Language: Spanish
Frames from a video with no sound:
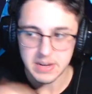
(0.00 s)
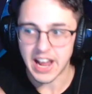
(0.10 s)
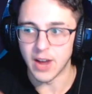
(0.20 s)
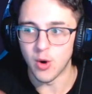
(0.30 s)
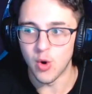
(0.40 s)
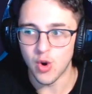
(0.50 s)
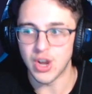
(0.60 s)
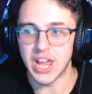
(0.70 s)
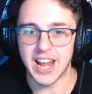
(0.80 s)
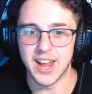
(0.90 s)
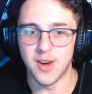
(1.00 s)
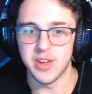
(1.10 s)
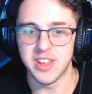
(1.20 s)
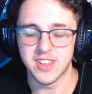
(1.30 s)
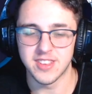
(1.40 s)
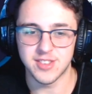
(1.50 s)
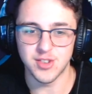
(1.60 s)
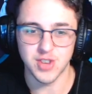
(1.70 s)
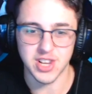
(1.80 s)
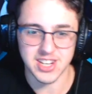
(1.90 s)
Le he ganado. Le he ganado, ¿eh? Si
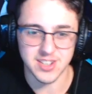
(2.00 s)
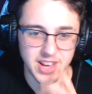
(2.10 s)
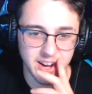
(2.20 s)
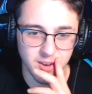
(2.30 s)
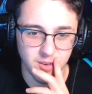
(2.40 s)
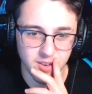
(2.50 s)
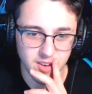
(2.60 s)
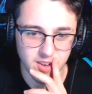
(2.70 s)
no soy retrasado, le he ganado.